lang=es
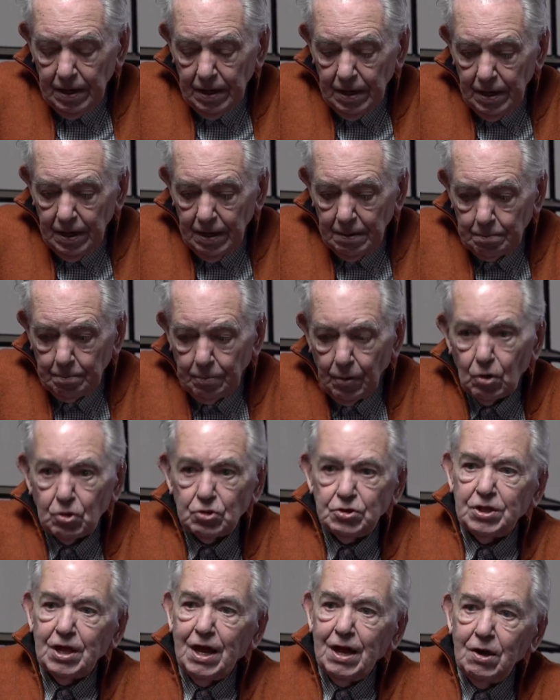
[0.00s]
eh,
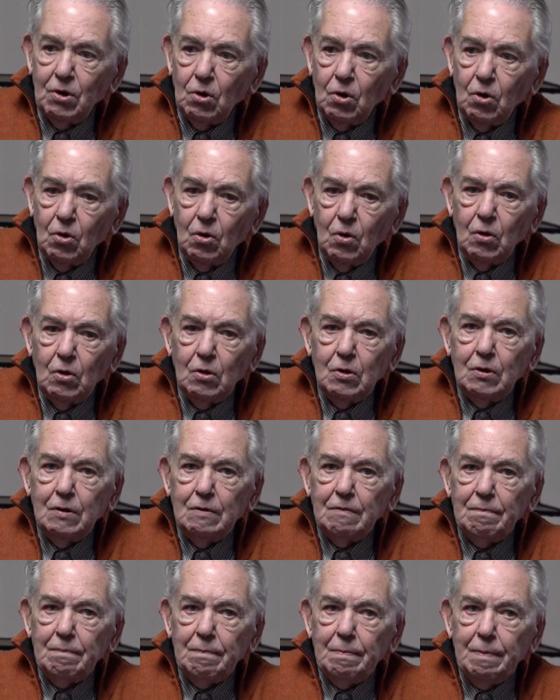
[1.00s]

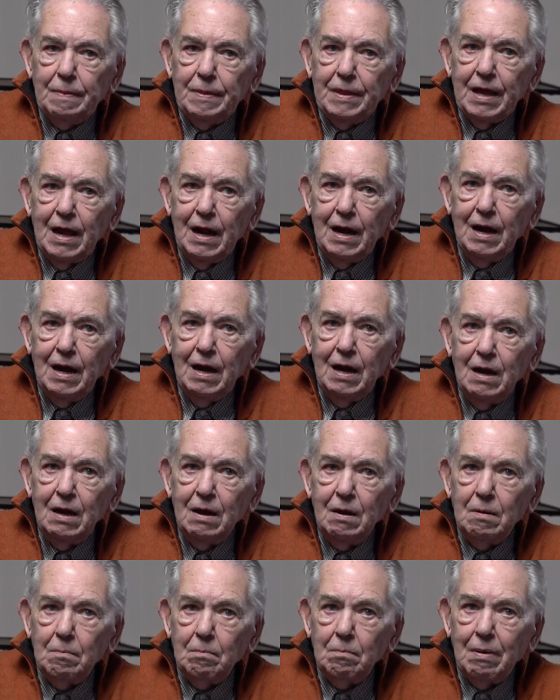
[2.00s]
portero
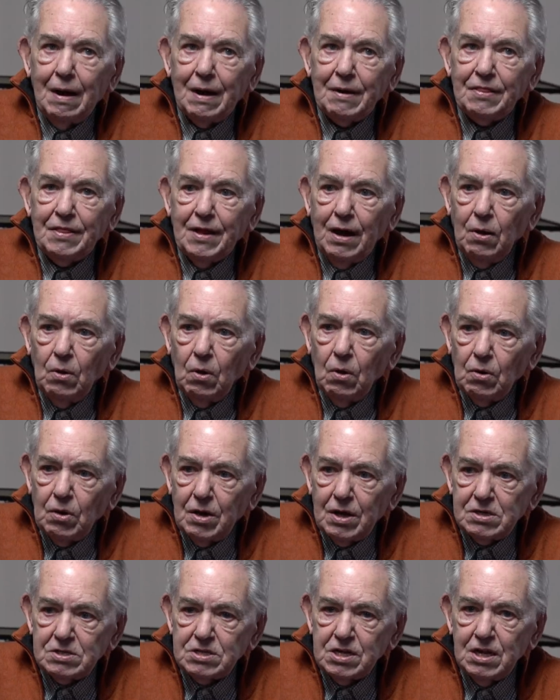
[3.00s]
del
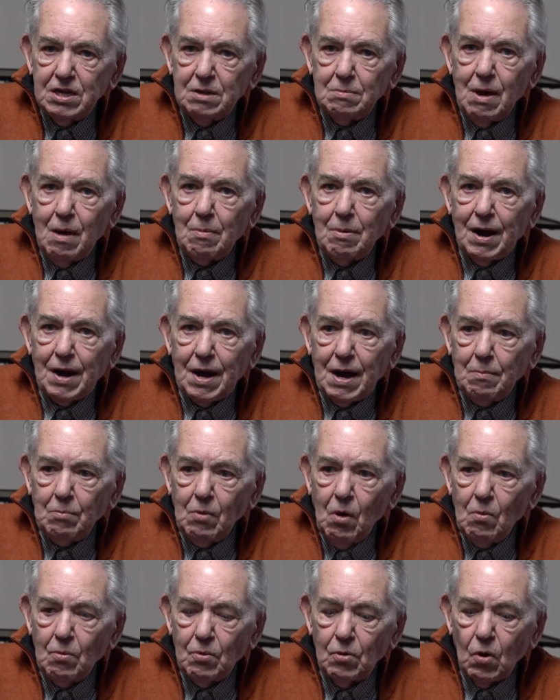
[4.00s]
Barcelona, se llamaba
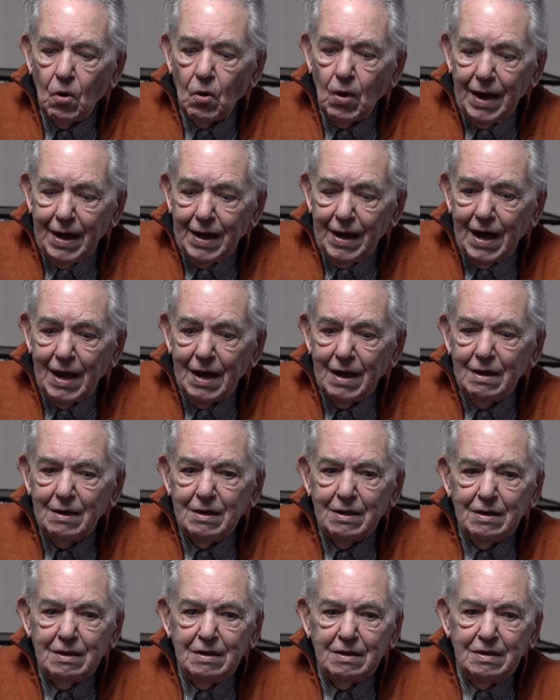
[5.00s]
Ramón Bruguera
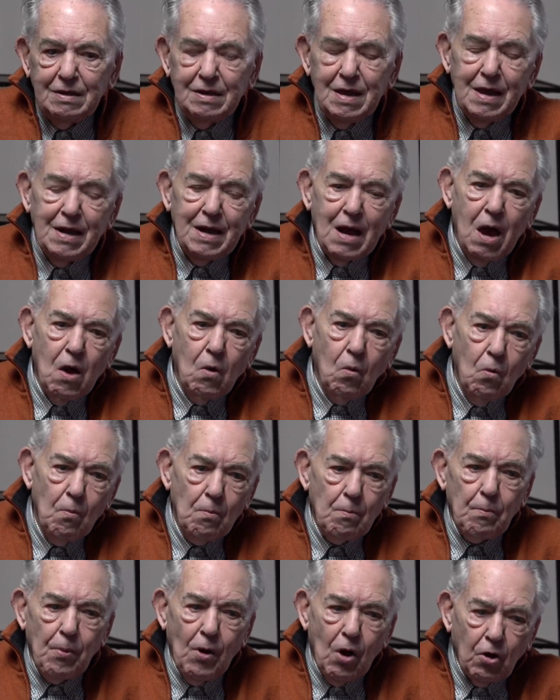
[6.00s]
y era
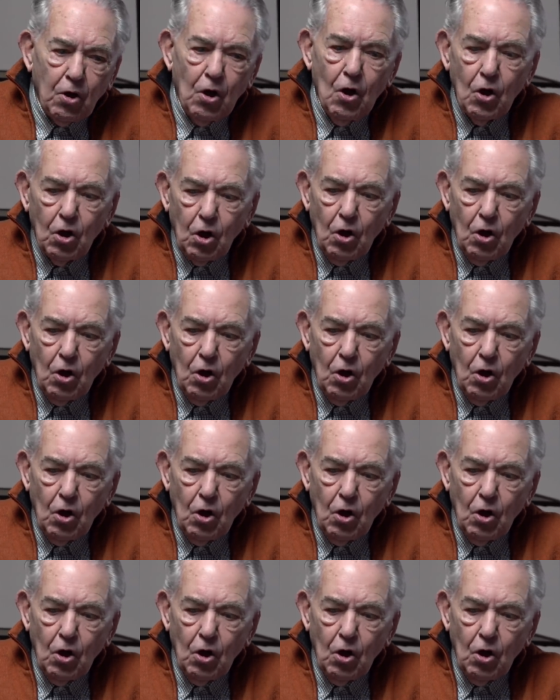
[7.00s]
un poco